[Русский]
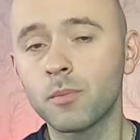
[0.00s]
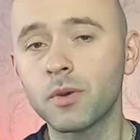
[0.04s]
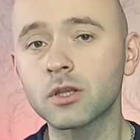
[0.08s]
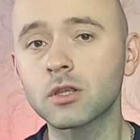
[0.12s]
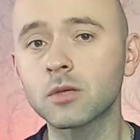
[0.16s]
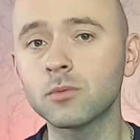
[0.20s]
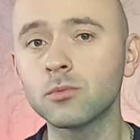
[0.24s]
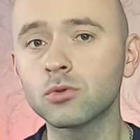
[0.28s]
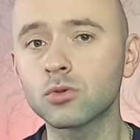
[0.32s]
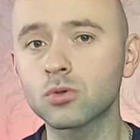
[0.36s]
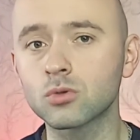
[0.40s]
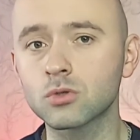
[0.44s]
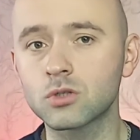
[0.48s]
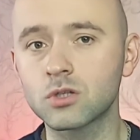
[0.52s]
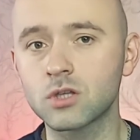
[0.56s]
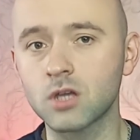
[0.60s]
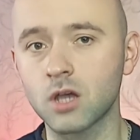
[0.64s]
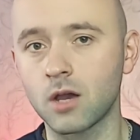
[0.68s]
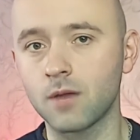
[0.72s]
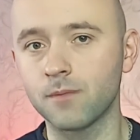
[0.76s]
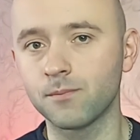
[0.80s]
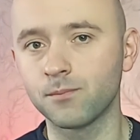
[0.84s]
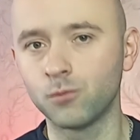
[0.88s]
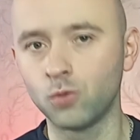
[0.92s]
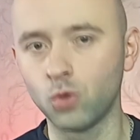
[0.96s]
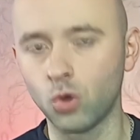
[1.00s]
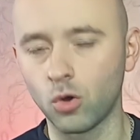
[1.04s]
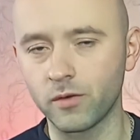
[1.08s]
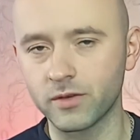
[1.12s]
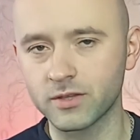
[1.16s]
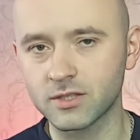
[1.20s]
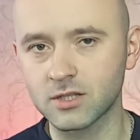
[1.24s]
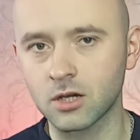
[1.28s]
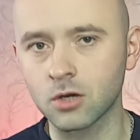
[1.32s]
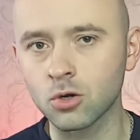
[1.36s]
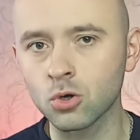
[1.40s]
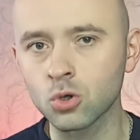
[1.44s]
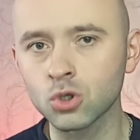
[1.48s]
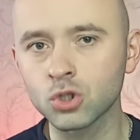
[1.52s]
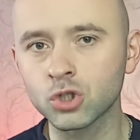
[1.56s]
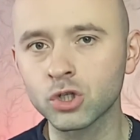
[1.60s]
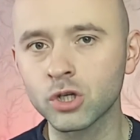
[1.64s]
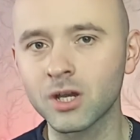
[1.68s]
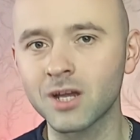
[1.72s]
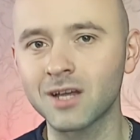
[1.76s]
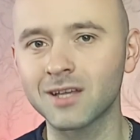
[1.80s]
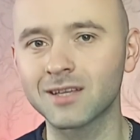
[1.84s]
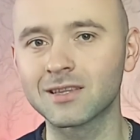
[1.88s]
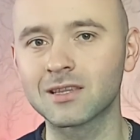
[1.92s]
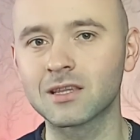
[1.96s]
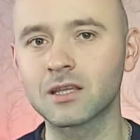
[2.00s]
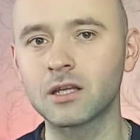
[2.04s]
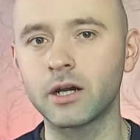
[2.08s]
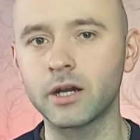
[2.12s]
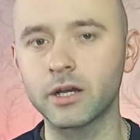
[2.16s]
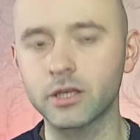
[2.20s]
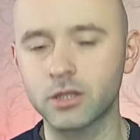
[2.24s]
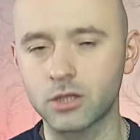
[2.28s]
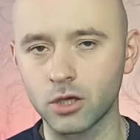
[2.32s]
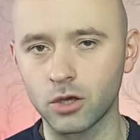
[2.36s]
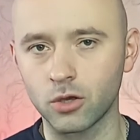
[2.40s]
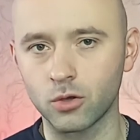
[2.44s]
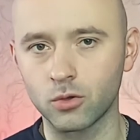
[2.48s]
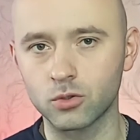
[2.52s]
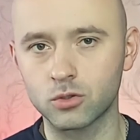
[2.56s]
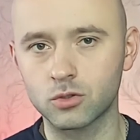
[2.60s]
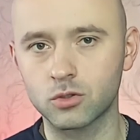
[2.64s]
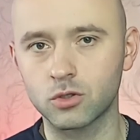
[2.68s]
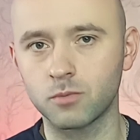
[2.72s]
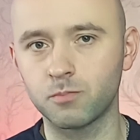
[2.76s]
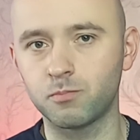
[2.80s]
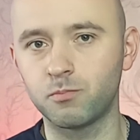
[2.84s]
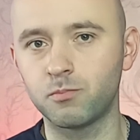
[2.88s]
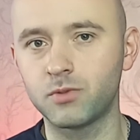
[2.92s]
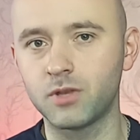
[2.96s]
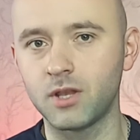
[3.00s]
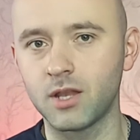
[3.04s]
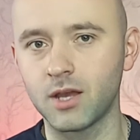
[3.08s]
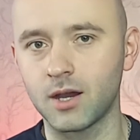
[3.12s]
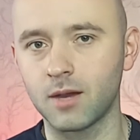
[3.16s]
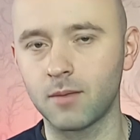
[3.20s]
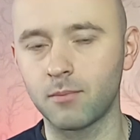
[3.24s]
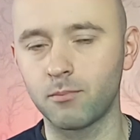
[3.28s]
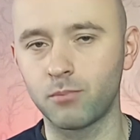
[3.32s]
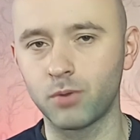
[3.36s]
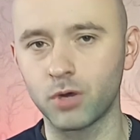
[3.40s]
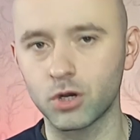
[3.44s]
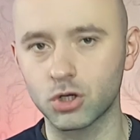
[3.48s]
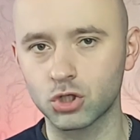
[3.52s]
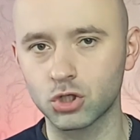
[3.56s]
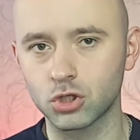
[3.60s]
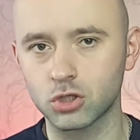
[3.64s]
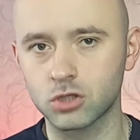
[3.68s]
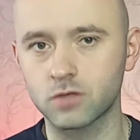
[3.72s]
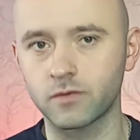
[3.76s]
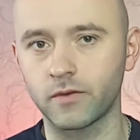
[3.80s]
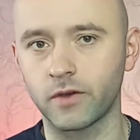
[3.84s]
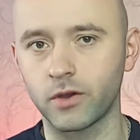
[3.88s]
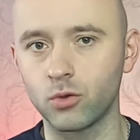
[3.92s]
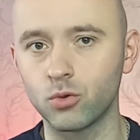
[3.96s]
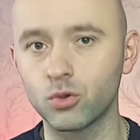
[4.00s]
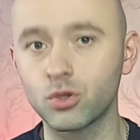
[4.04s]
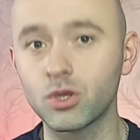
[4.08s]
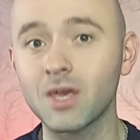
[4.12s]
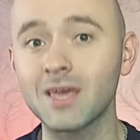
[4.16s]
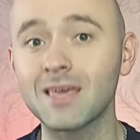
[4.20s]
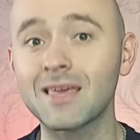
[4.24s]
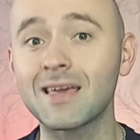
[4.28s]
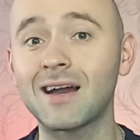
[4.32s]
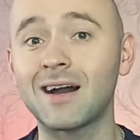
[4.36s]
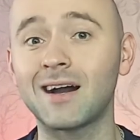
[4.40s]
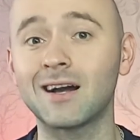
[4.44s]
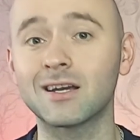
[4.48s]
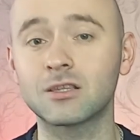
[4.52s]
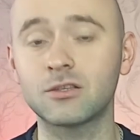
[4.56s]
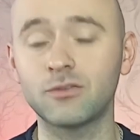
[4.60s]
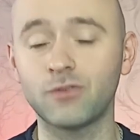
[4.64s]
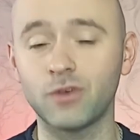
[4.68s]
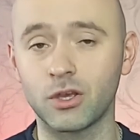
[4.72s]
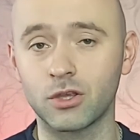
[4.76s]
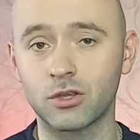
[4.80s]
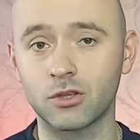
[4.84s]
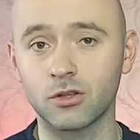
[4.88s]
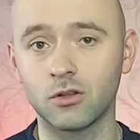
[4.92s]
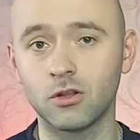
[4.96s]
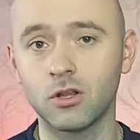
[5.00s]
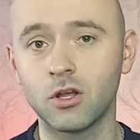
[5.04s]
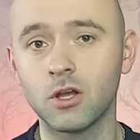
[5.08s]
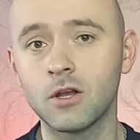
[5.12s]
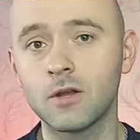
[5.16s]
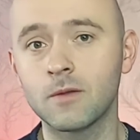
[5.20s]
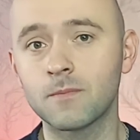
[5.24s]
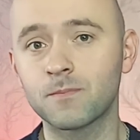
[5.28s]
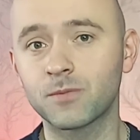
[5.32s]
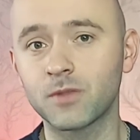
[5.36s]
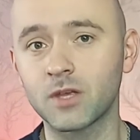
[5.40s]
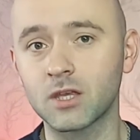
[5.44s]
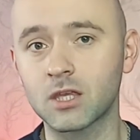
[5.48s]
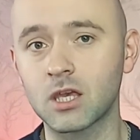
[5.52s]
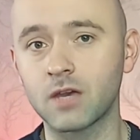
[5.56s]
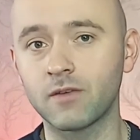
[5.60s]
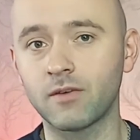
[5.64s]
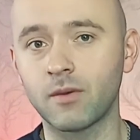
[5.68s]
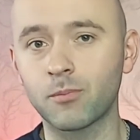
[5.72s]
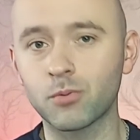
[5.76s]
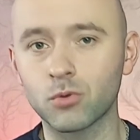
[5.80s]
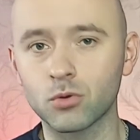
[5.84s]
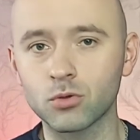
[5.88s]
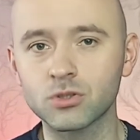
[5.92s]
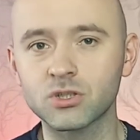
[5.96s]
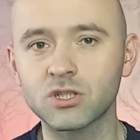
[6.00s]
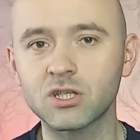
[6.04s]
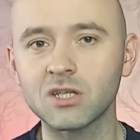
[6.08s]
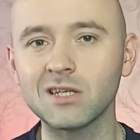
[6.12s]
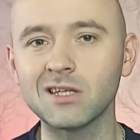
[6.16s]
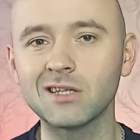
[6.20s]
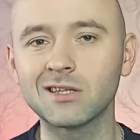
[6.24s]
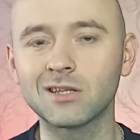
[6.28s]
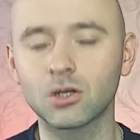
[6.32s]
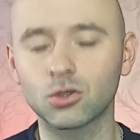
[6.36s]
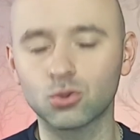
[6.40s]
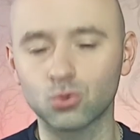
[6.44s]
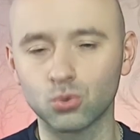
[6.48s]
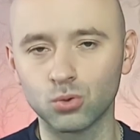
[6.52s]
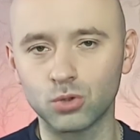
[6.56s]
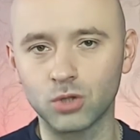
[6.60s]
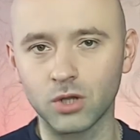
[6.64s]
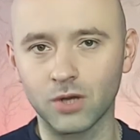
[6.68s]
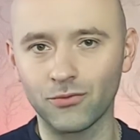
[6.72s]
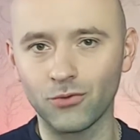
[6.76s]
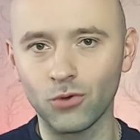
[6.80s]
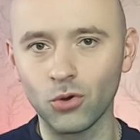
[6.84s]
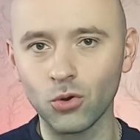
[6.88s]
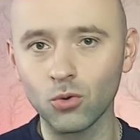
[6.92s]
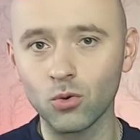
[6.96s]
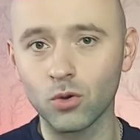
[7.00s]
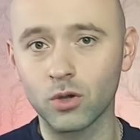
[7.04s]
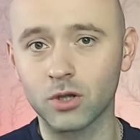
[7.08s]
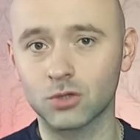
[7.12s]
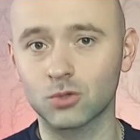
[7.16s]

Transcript: Поэтому, друзья, новость хорошая. Надеюсь, для большинства людей я ответил на те вопросы и на ту тревогу,